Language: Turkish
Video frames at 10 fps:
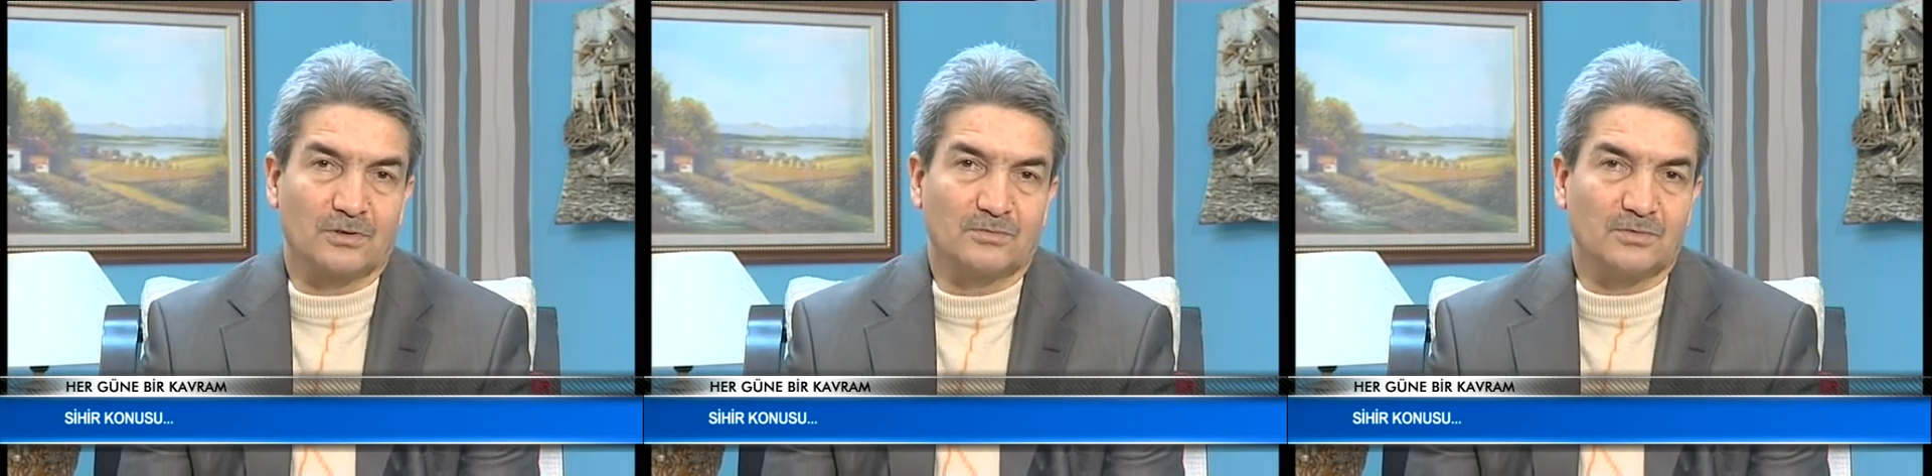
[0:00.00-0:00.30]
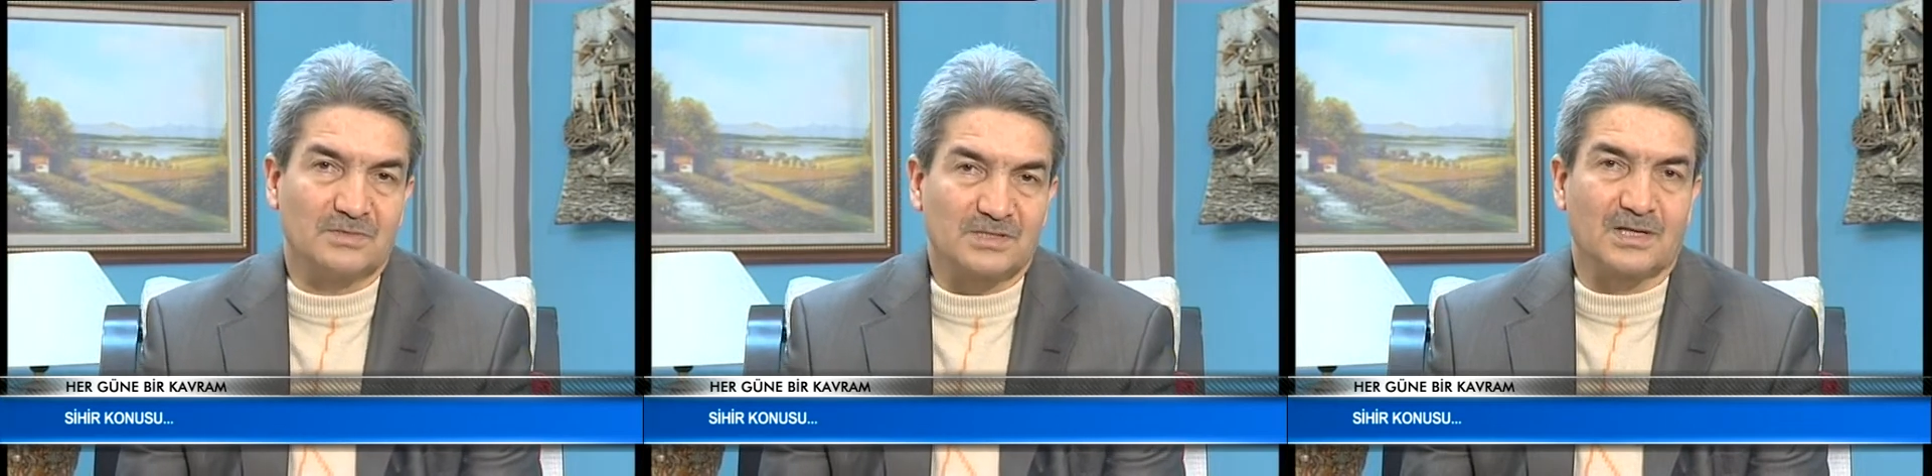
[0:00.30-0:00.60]

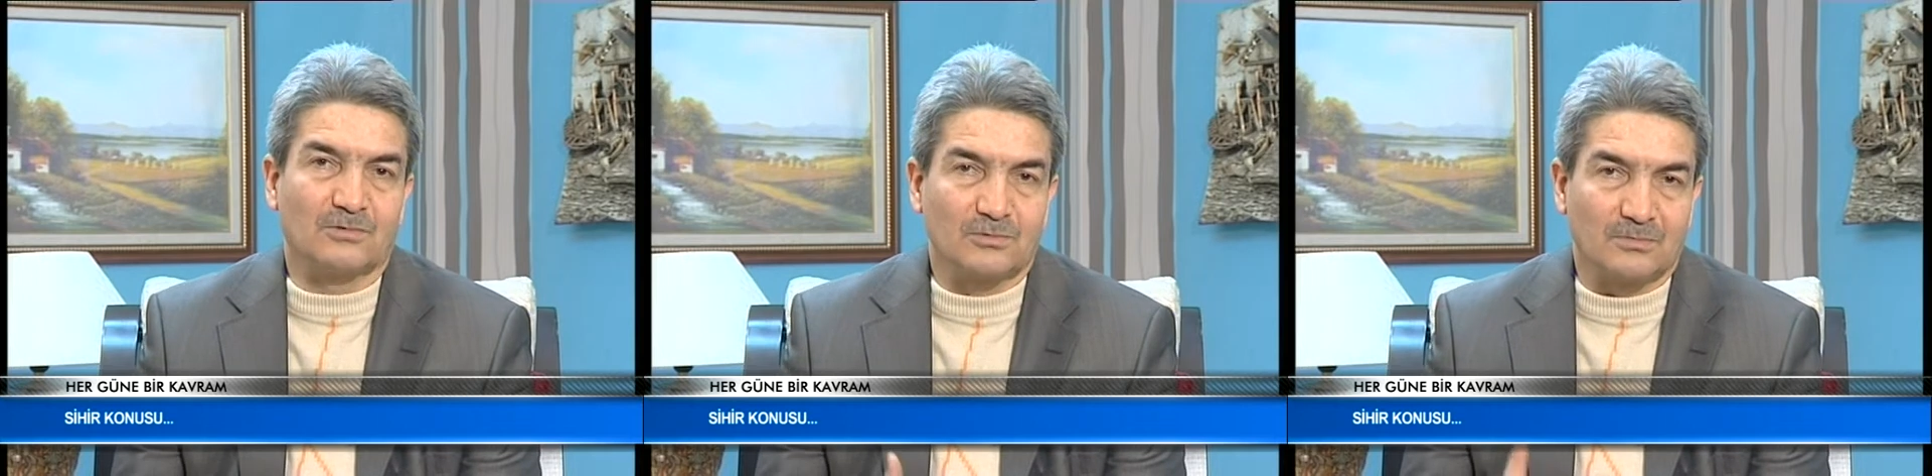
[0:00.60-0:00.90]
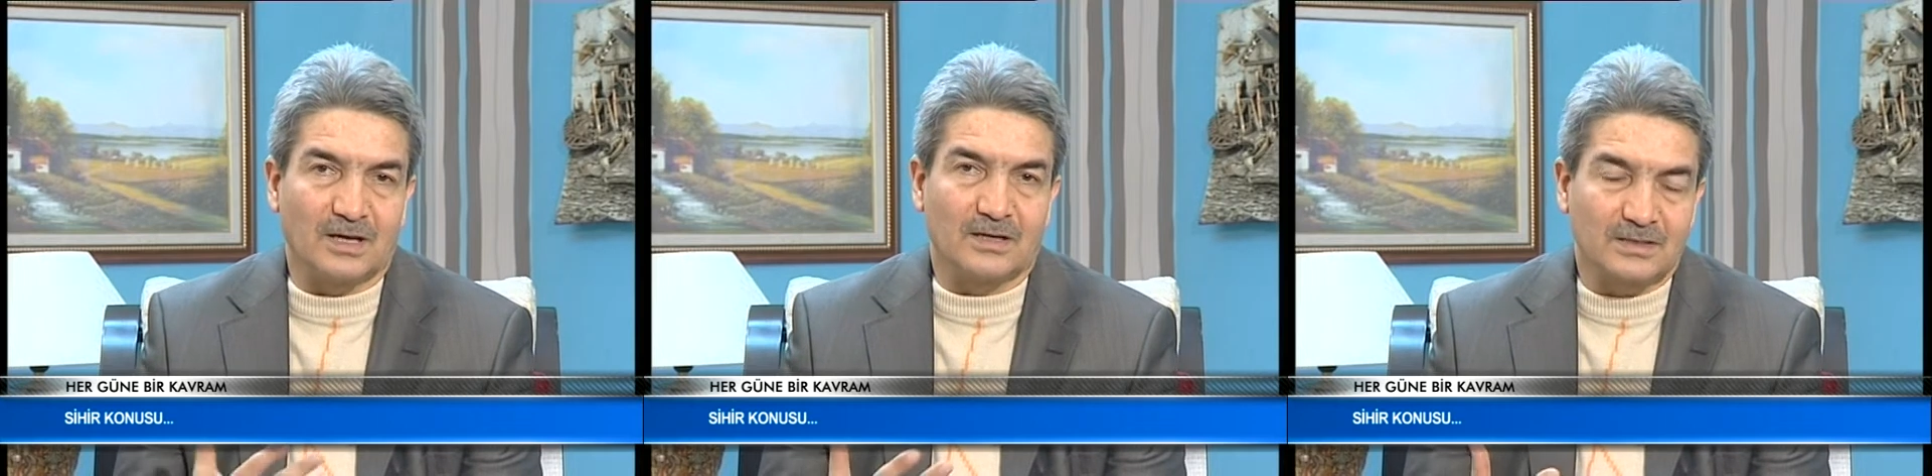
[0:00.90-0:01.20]
Bu bir
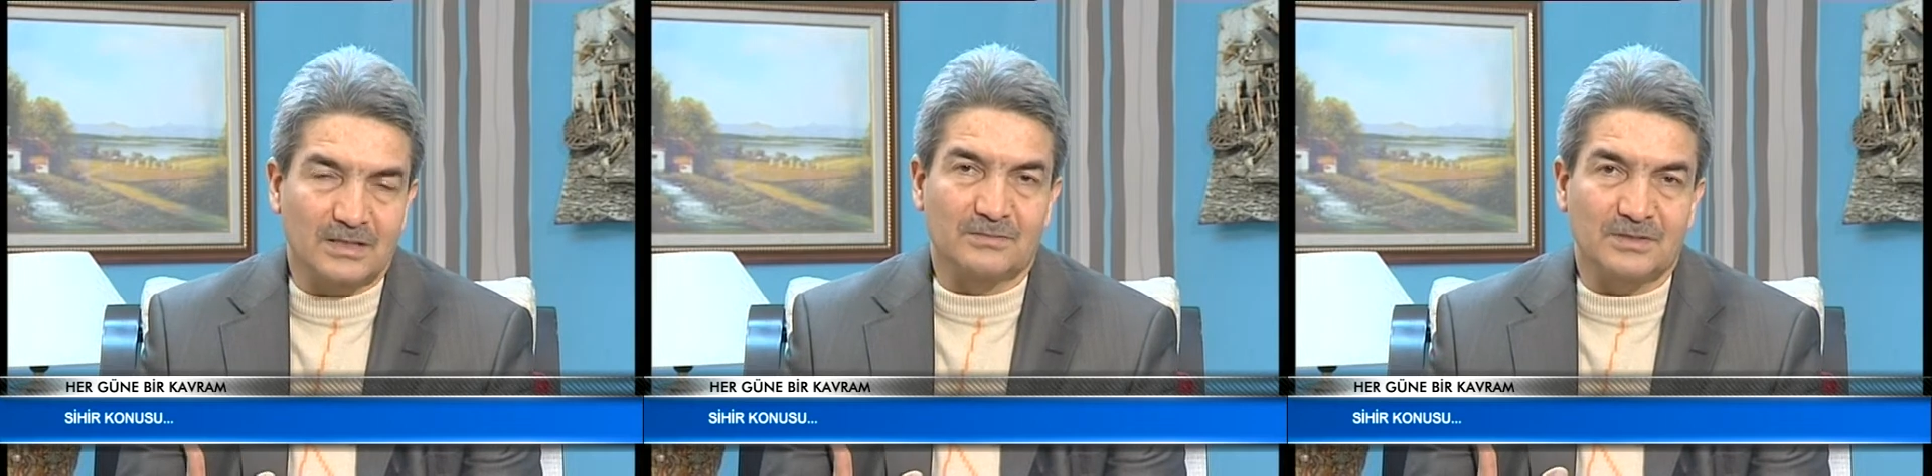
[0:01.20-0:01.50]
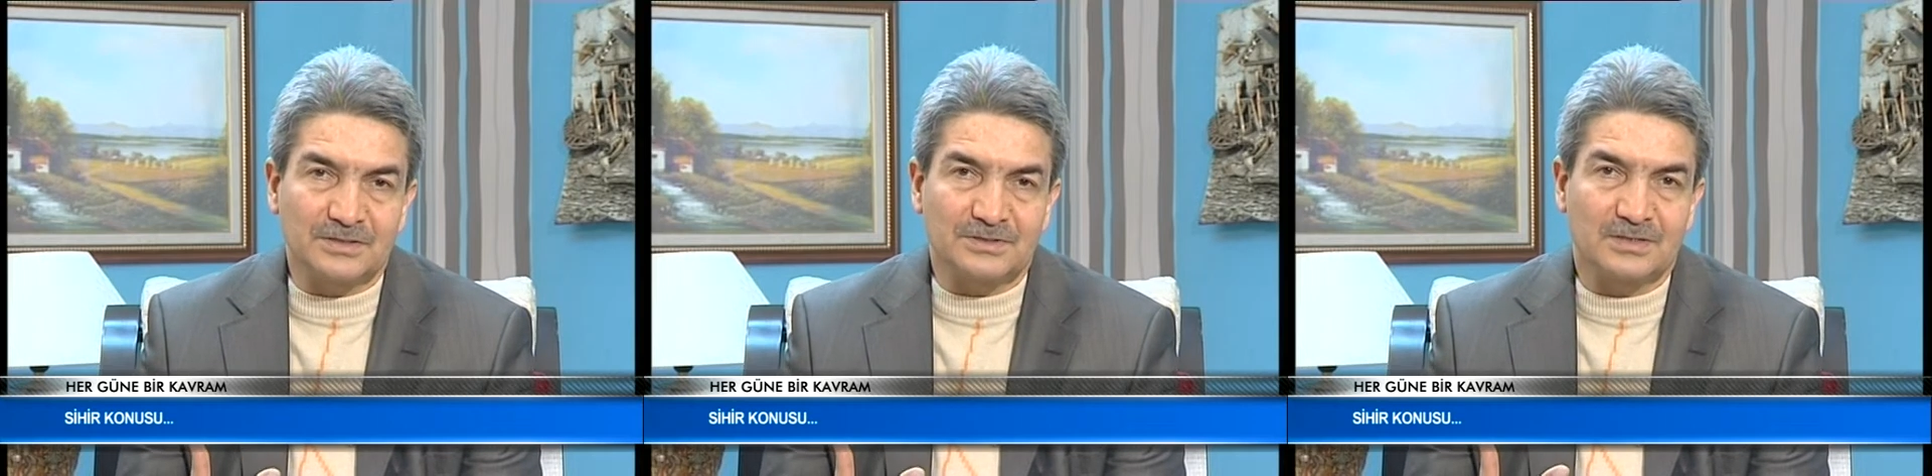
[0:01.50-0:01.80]
savunma
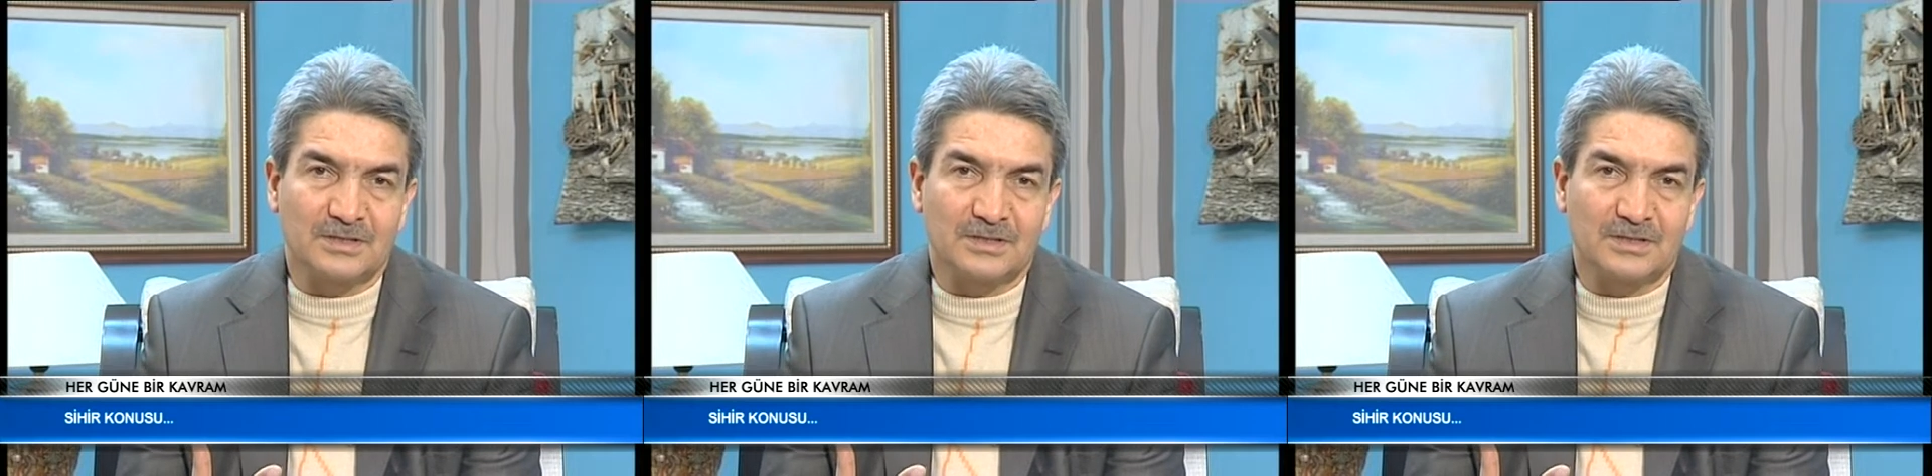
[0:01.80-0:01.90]
gibidir